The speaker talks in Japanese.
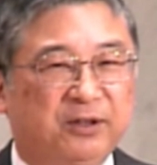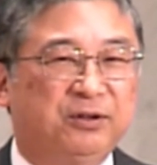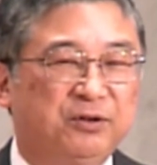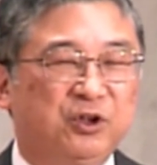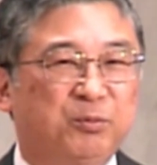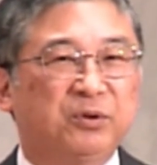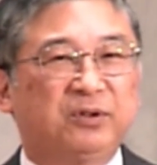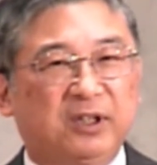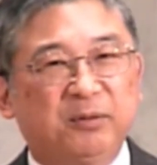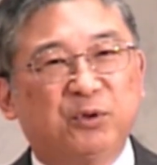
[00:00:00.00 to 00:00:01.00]
いうふうに思っ
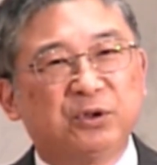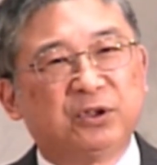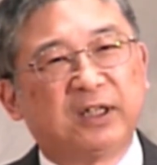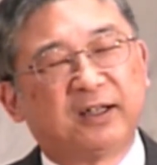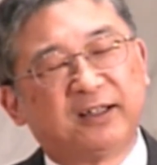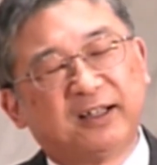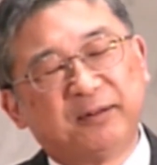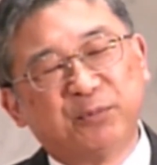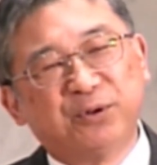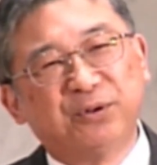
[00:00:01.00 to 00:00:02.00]
てもうたから
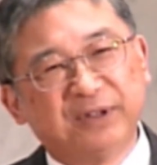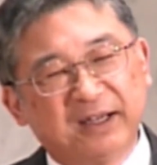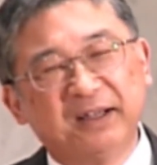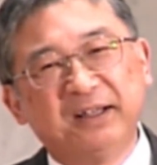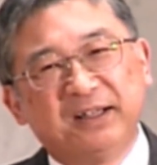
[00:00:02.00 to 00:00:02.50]
もうね